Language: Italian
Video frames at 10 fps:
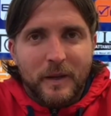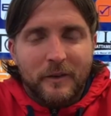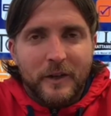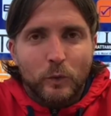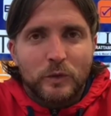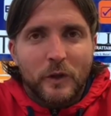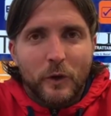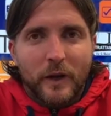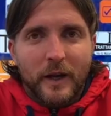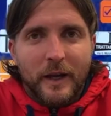per avere
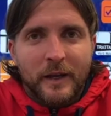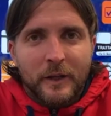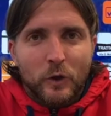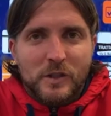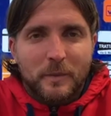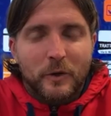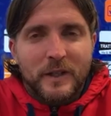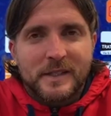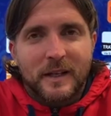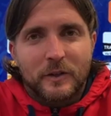ulteriore
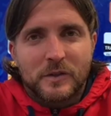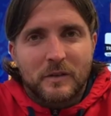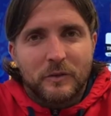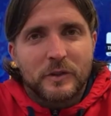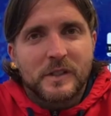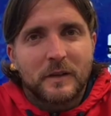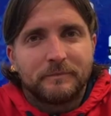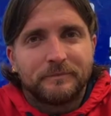consapevolezza della nostra forza.